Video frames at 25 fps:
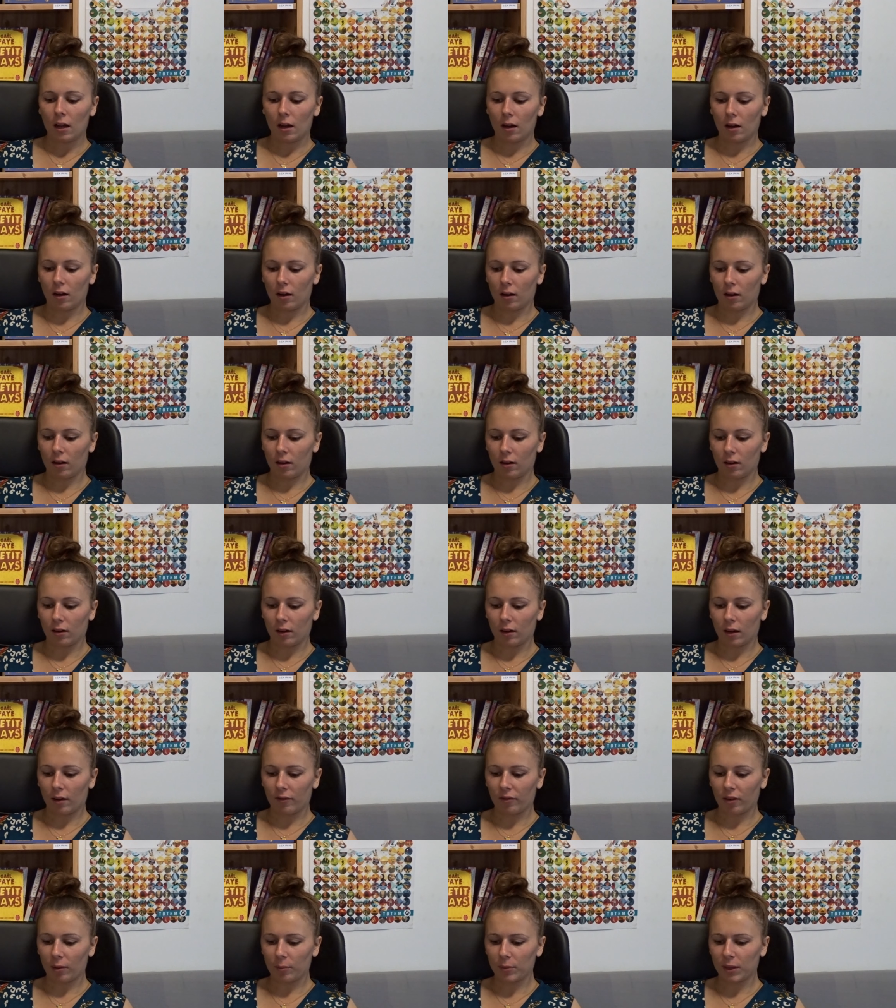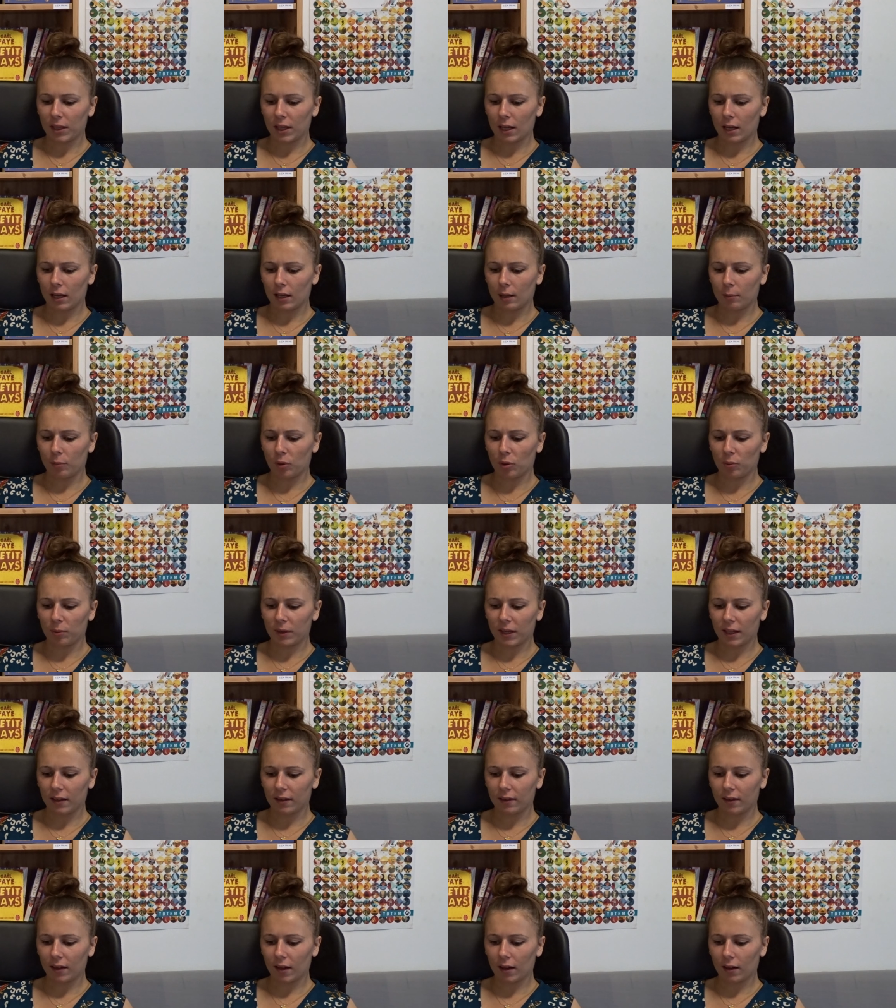euh, la famille, elle est
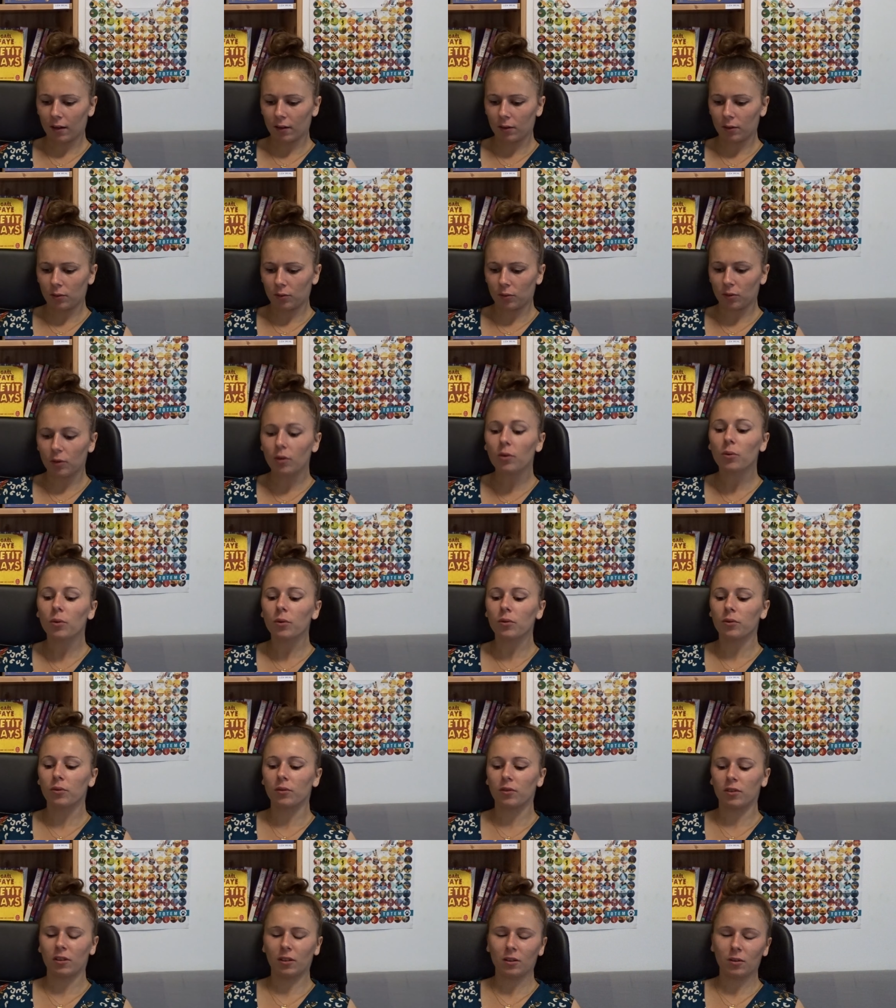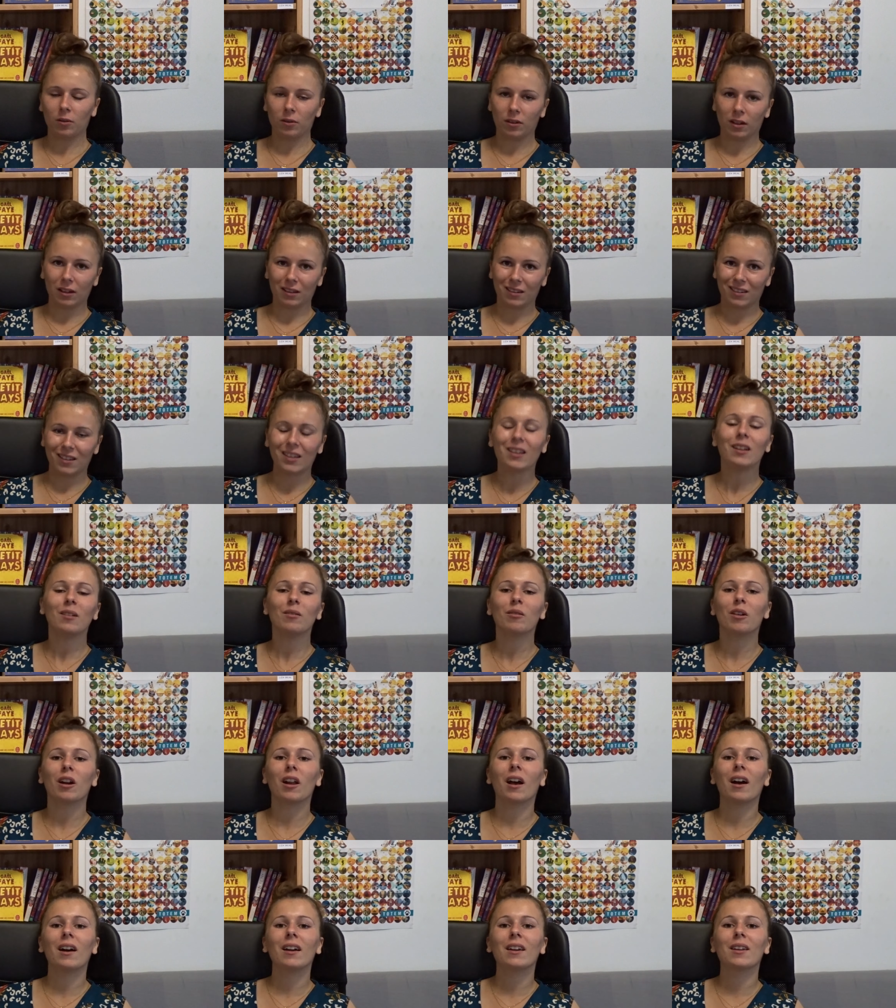propriétaire d'une grosse usine de textile,
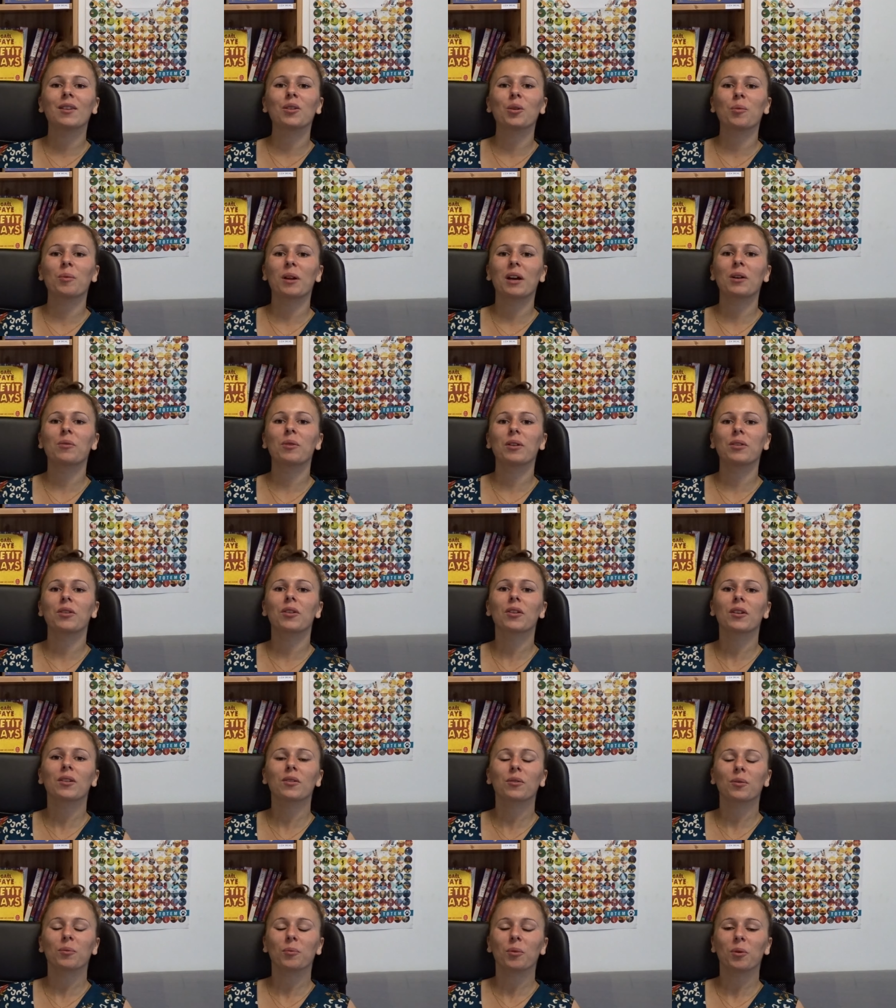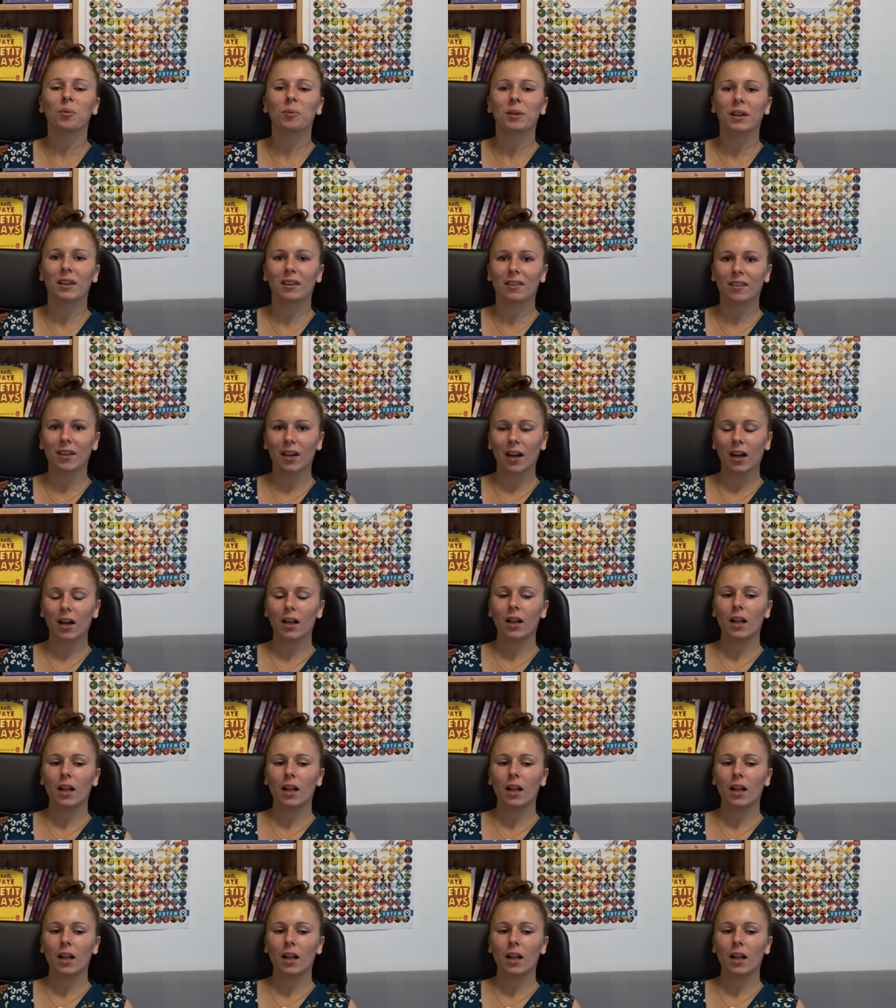voilà, et dans Blackwater, ils sont propriétaires